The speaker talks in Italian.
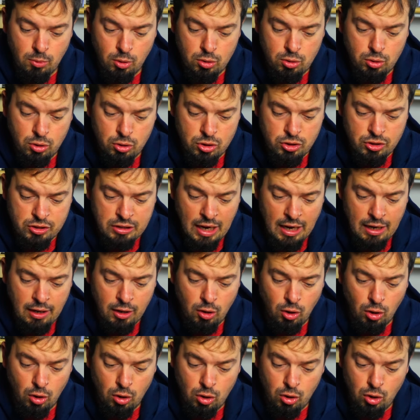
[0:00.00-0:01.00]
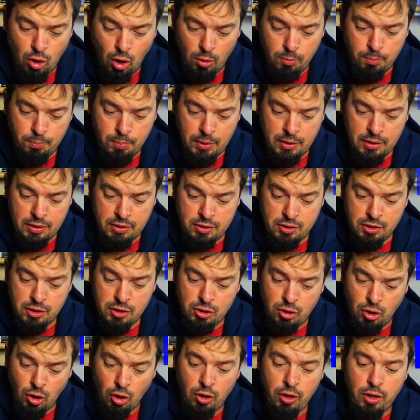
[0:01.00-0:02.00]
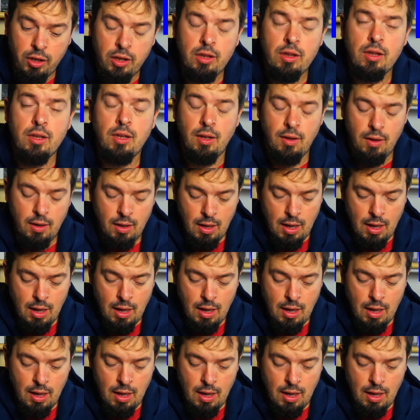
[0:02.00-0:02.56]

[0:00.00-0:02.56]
Motorcycle Company di Detroit